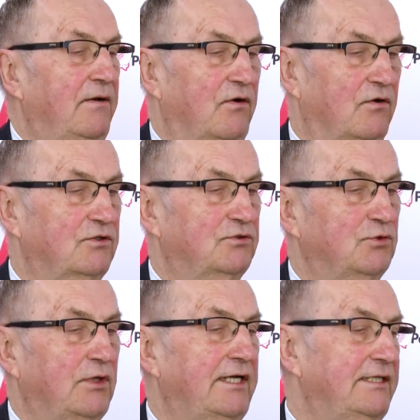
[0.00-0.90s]
o
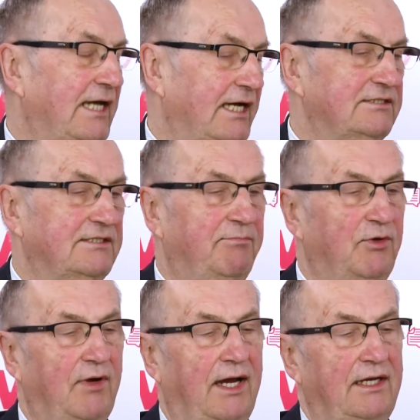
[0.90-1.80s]
której także
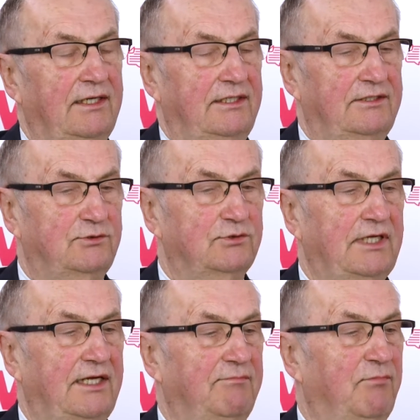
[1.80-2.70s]
była y,
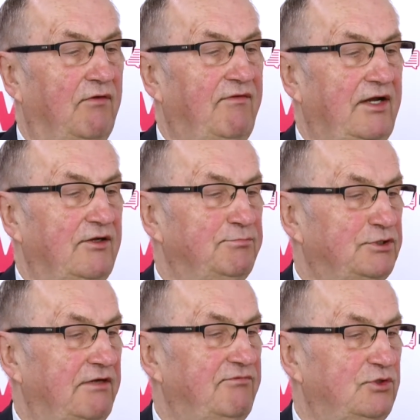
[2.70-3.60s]
tutaj mowa, no
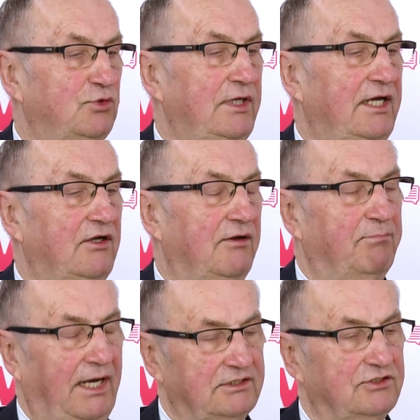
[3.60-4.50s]
przewiduje no
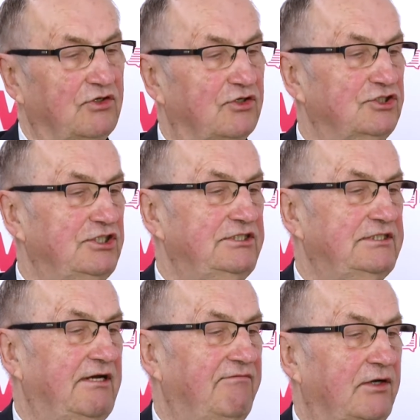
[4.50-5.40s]
bardzo
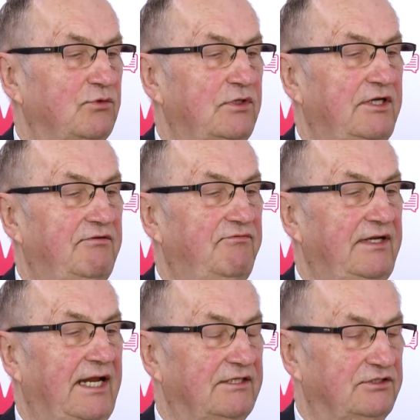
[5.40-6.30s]
korzystne warunki
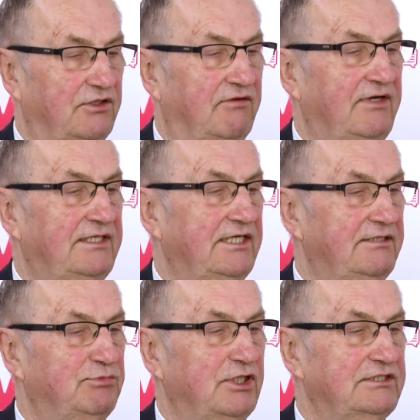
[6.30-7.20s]
finansowe
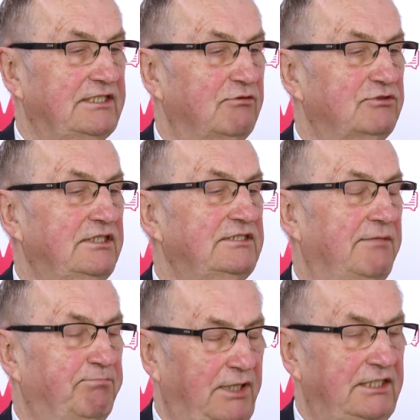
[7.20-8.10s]
tych przekształceń
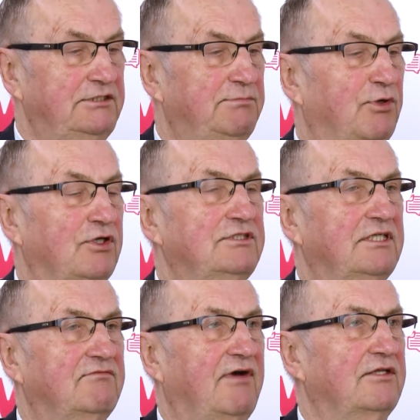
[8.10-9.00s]
za
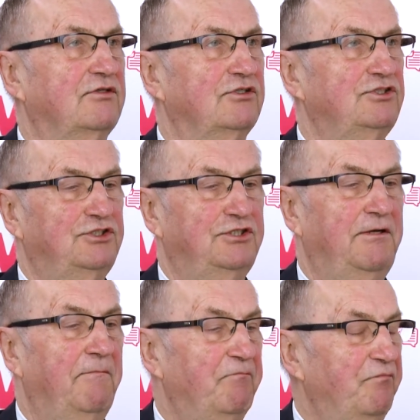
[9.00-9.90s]
5% wartości